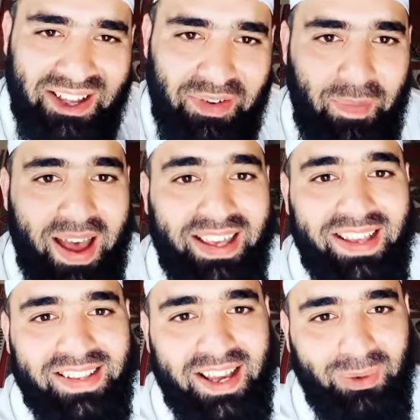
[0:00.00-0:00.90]
فما
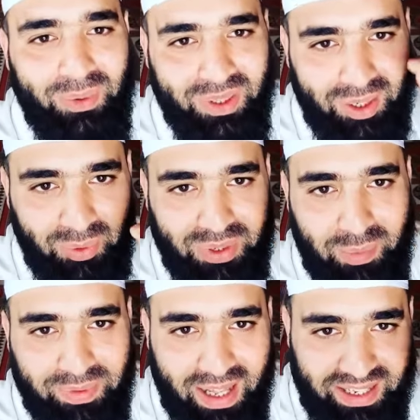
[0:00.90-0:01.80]
يزال الله
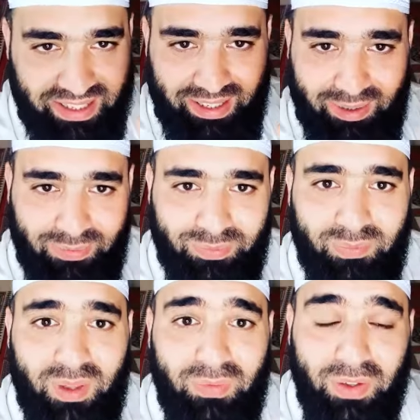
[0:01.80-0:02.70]
يبتليه
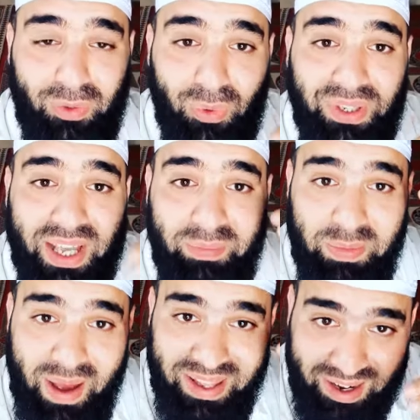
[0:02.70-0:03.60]
في الدنيا
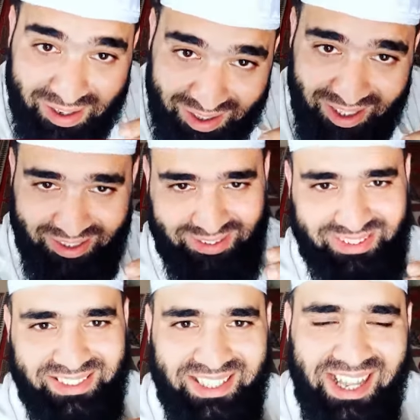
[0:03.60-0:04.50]
بما يكره
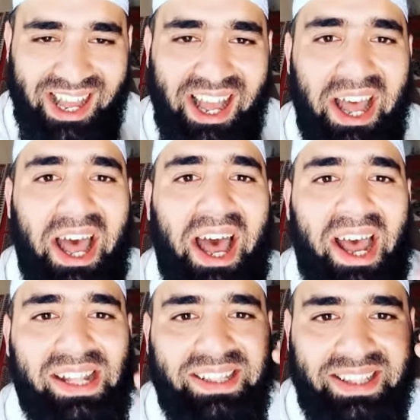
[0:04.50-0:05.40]

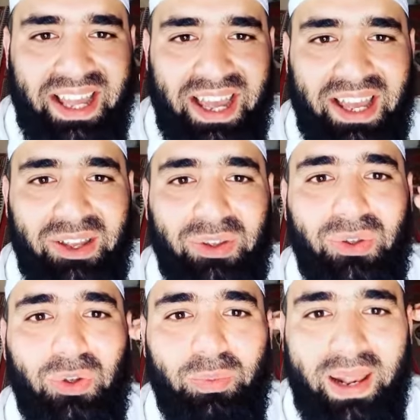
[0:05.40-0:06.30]
حتى
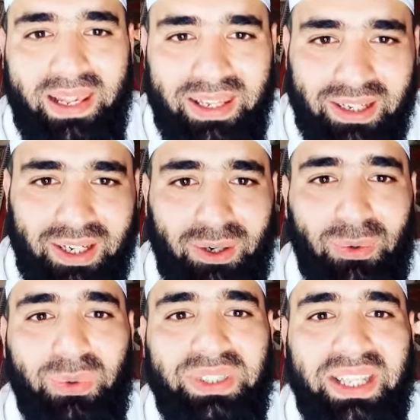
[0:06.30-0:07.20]

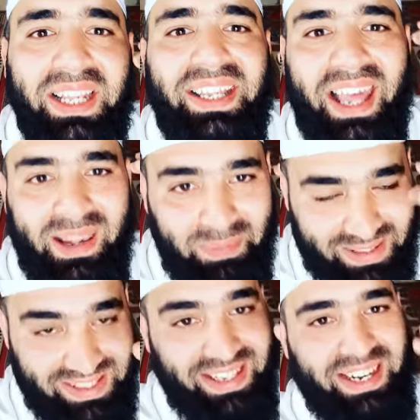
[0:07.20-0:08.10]
يبلغه تلك
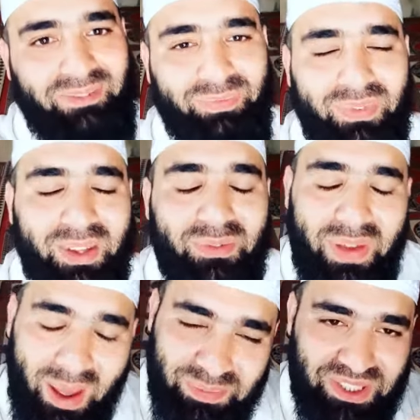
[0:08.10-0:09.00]
المنزلة
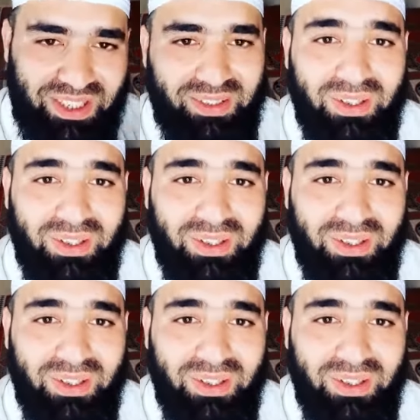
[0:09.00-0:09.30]
فأبشر